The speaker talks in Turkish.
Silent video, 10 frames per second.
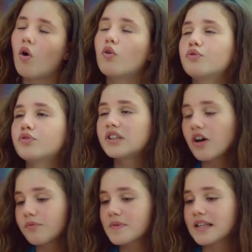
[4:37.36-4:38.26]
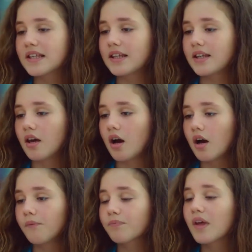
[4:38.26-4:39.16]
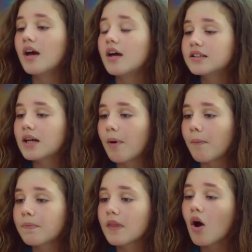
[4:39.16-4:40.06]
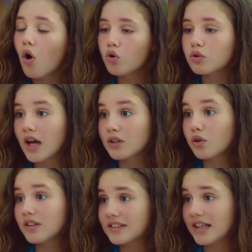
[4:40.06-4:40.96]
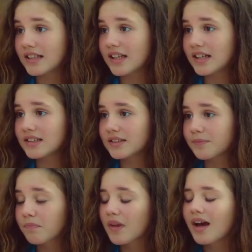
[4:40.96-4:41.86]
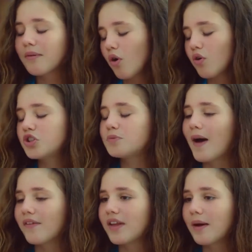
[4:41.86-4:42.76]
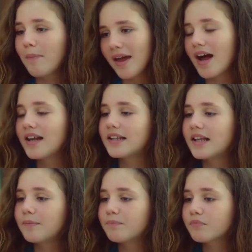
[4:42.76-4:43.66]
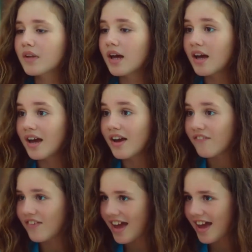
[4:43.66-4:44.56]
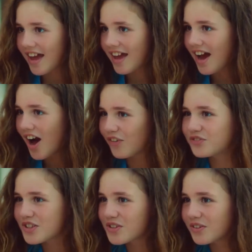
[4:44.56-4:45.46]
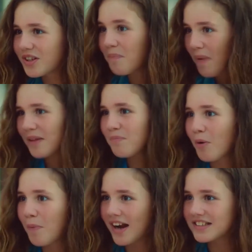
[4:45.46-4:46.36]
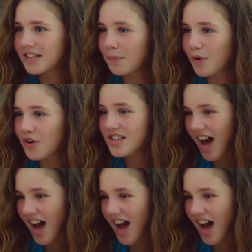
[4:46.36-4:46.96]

Of saf mısın Kiki ya? Tamam okuldan sonra size gideriz. O iş bende. Ben hallederim. Ve hafta sonunda bad boy partisi yapıyoruz.